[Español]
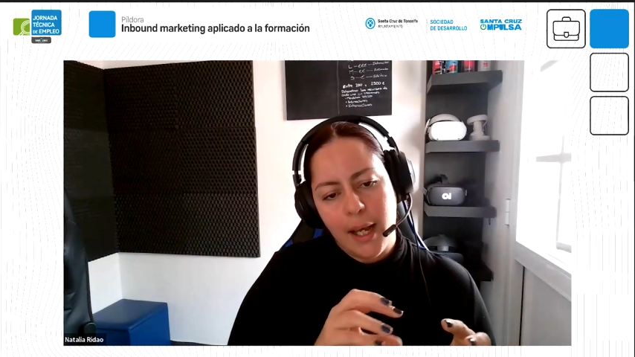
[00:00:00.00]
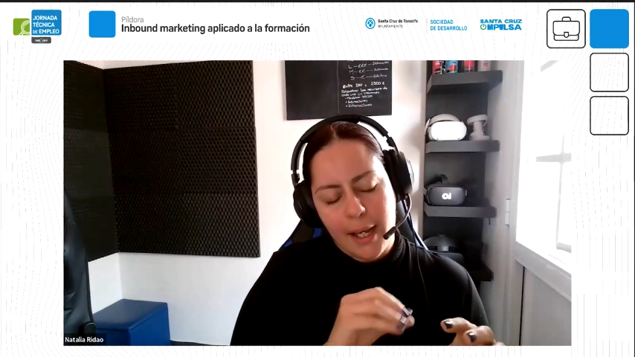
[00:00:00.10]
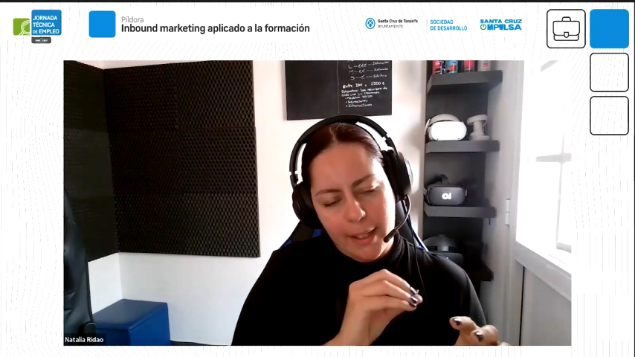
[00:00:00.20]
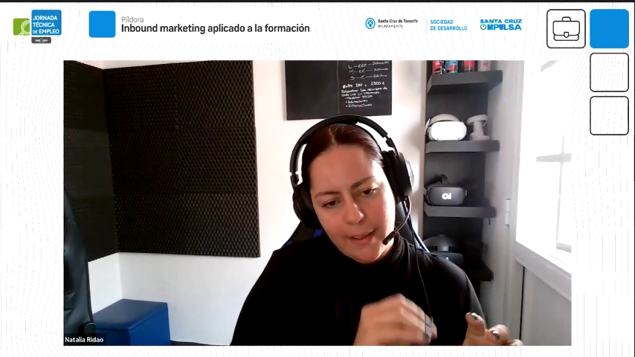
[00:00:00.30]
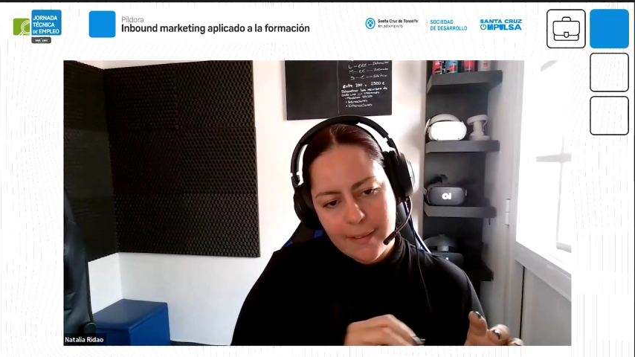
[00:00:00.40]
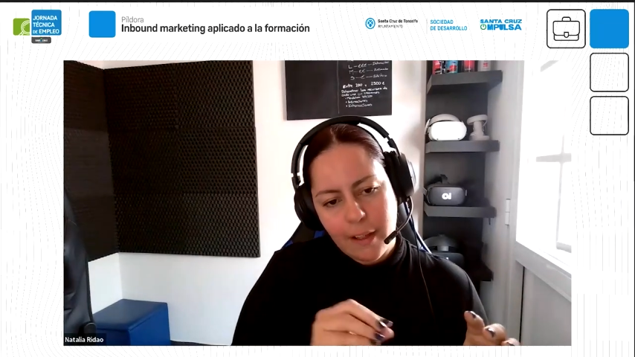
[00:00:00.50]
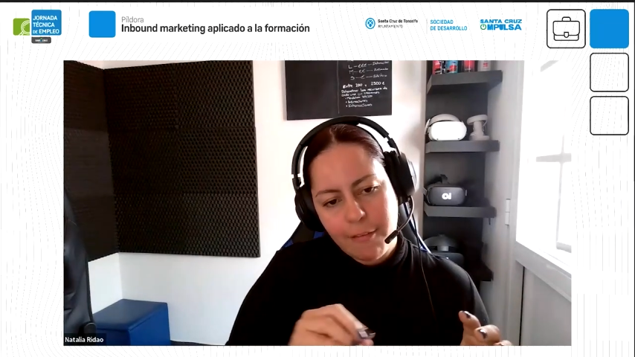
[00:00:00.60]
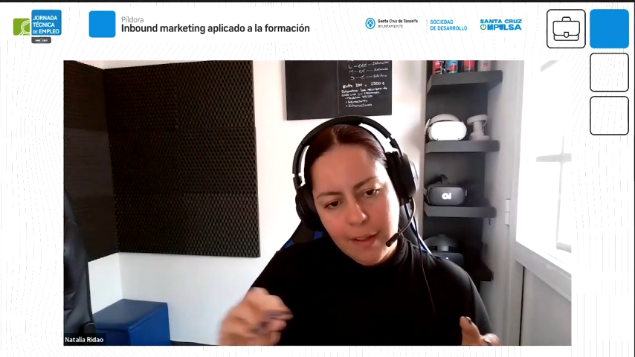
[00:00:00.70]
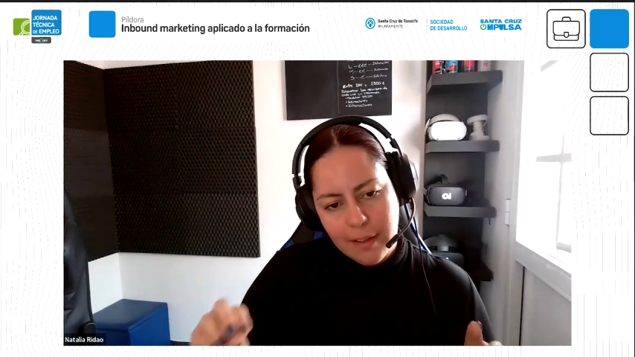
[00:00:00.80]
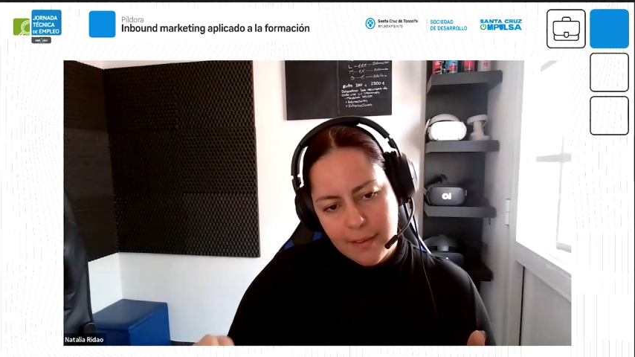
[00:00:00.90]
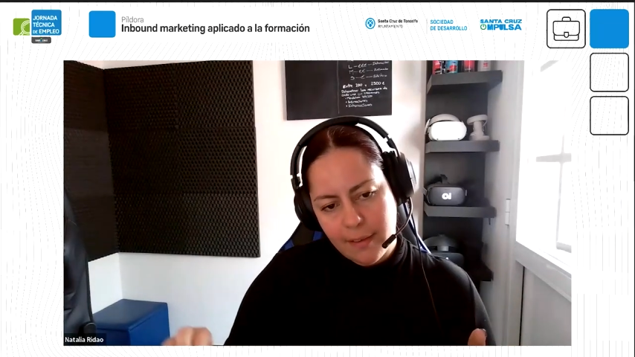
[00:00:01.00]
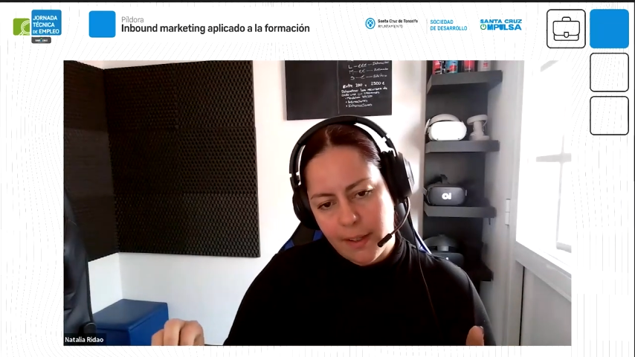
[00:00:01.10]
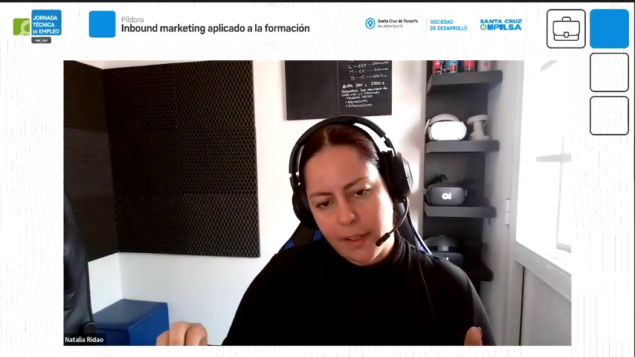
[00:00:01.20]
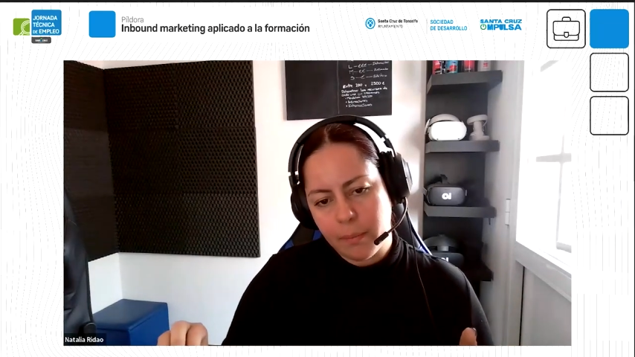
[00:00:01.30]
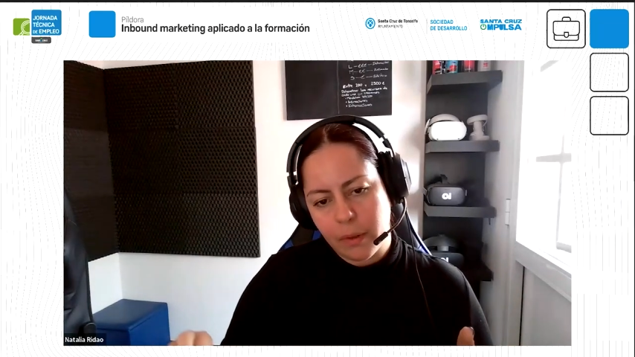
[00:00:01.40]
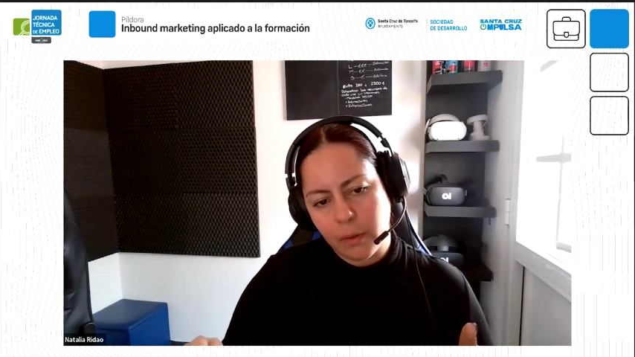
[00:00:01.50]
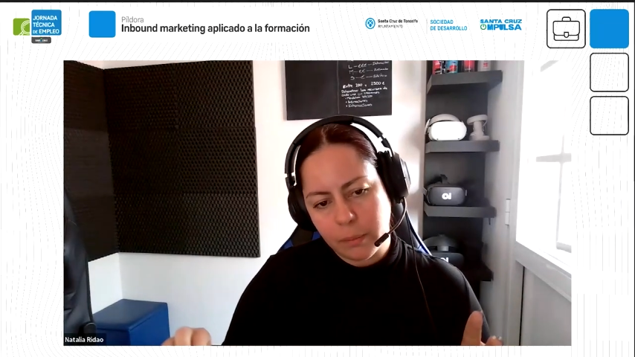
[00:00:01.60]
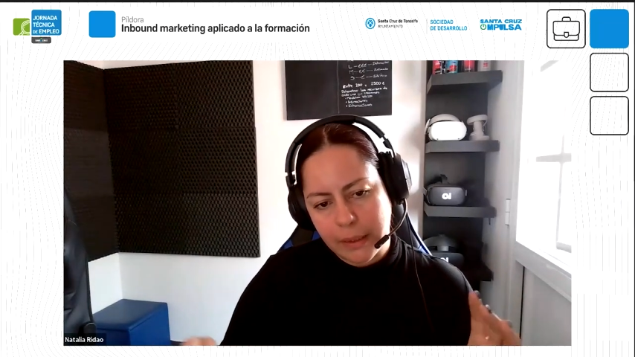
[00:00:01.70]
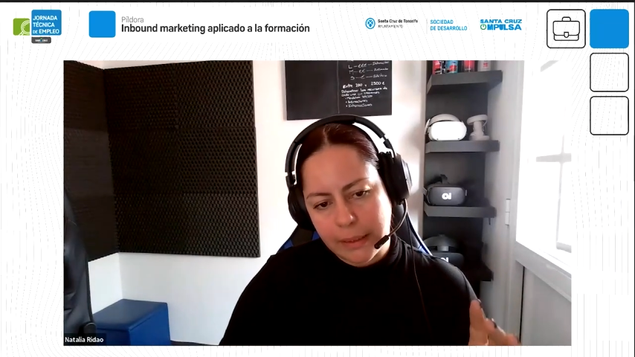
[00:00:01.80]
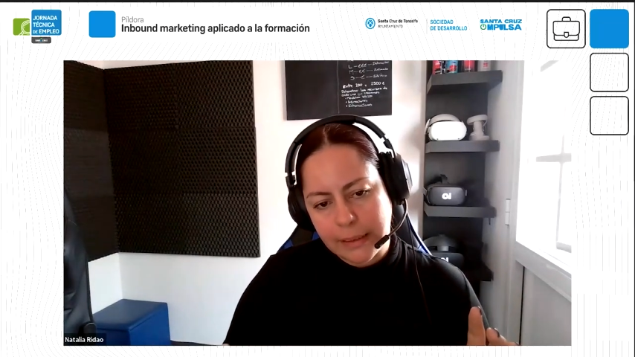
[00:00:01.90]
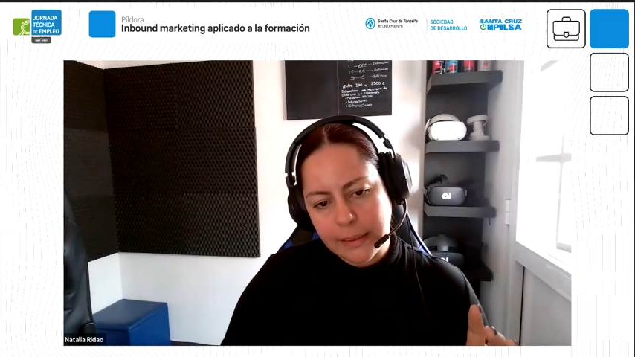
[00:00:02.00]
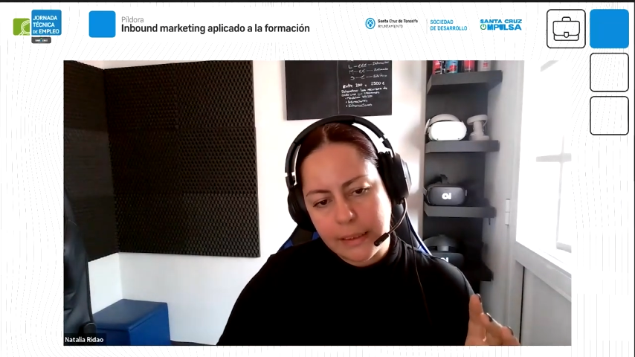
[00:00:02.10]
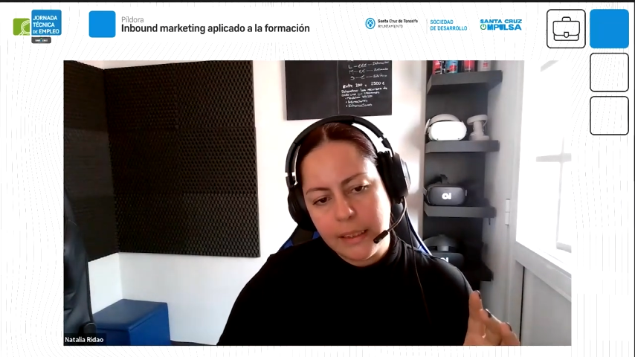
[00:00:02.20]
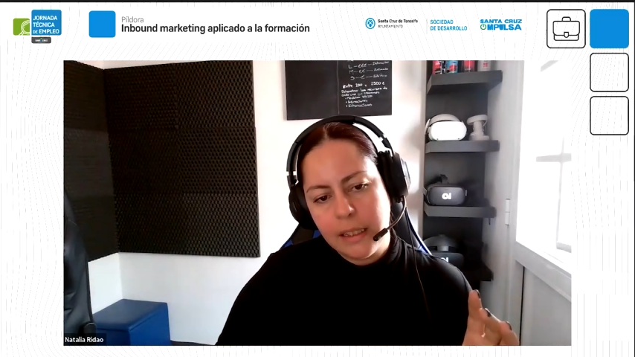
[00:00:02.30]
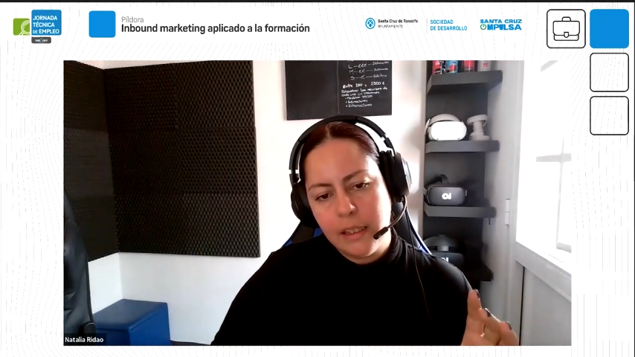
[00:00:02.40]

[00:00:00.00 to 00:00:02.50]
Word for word: a esas fases del inbound marketing,